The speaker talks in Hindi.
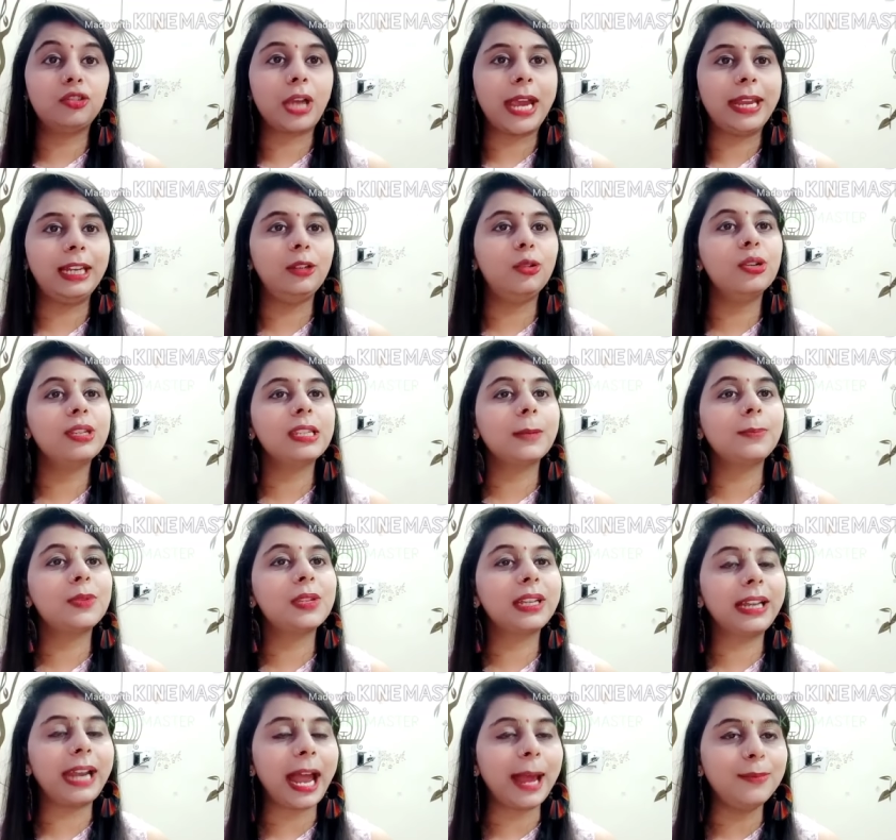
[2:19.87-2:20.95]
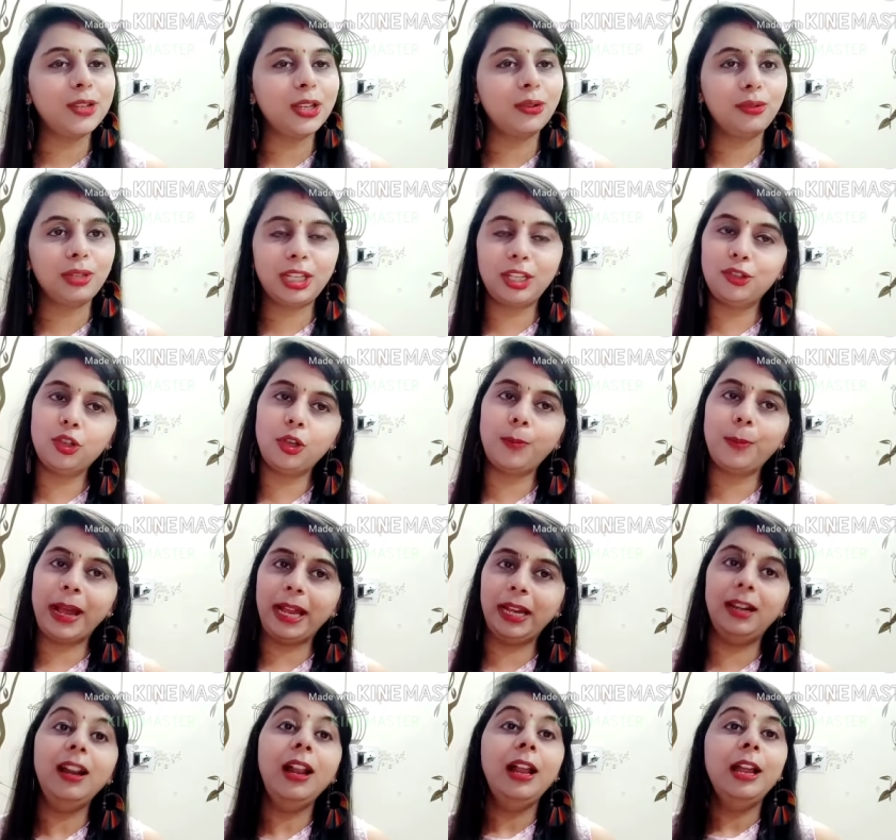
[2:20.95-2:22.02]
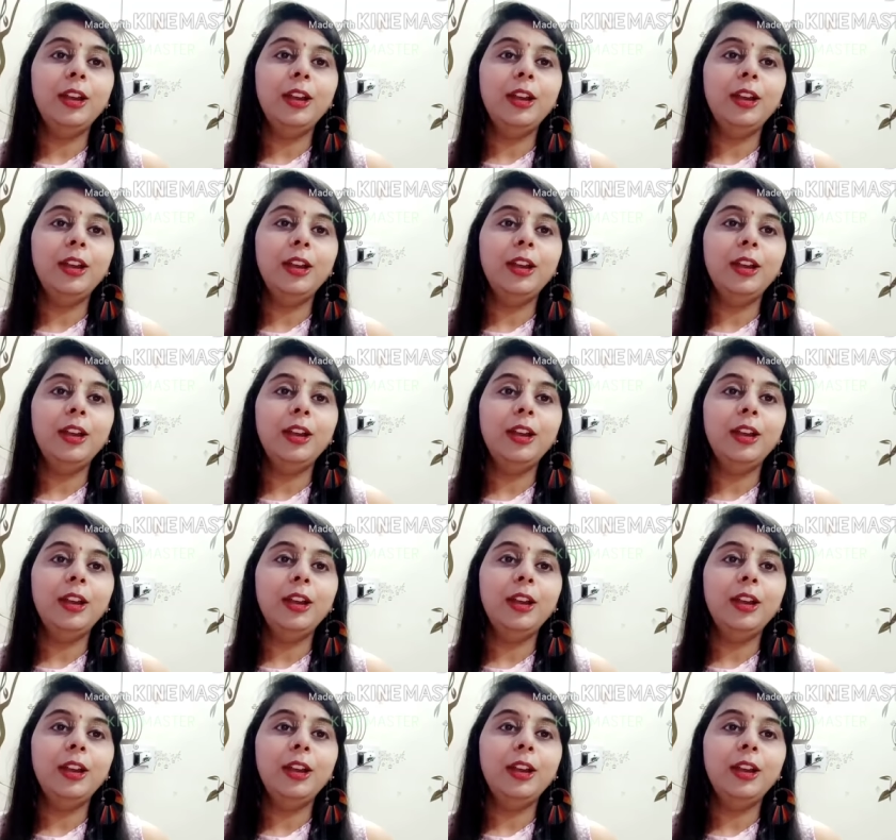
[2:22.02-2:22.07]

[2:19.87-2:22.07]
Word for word: चैनल को सब्सक्राइब ज़रूर कीजिए और बैल